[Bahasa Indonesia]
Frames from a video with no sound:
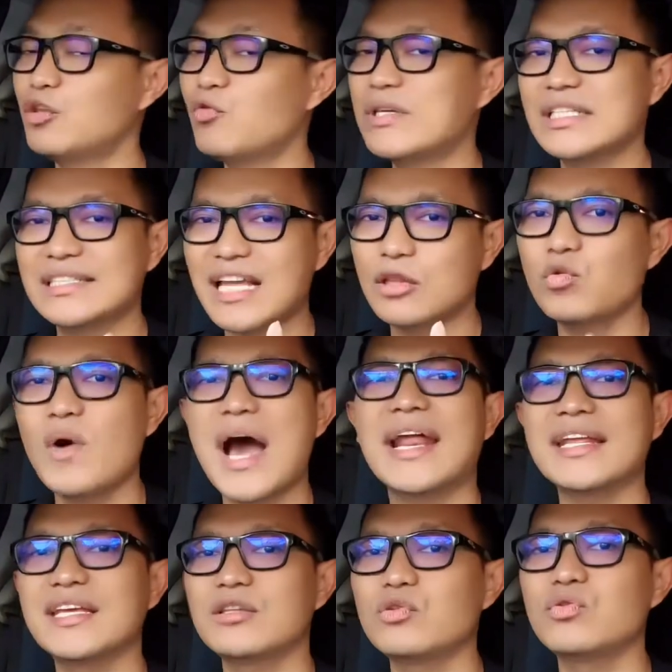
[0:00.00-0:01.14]
Itu aja satu
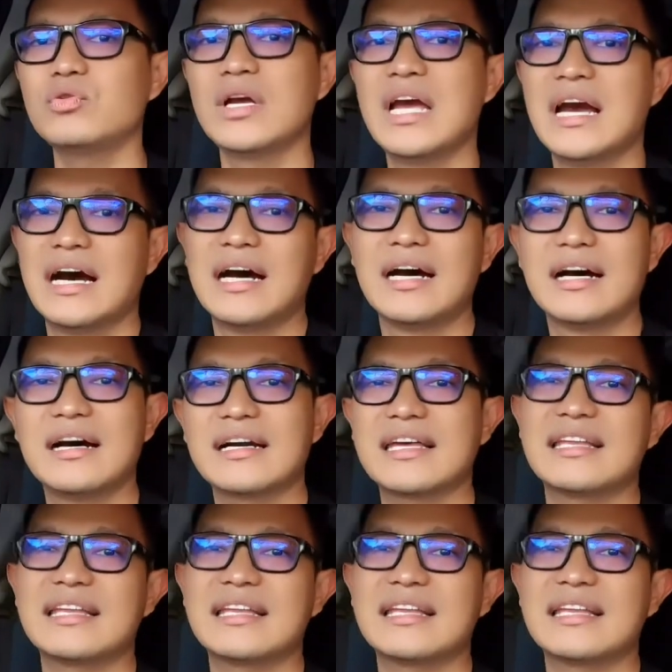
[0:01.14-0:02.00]
hari itu uh,